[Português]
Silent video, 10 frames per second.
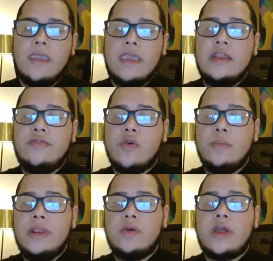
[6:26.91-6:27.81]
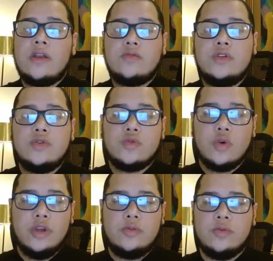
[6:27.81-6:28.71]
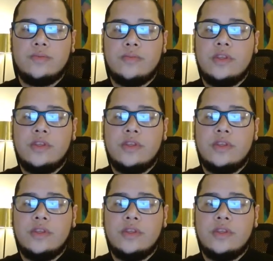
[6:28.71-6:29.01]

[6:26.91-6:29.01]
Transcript: ele ficou milionário aos 18.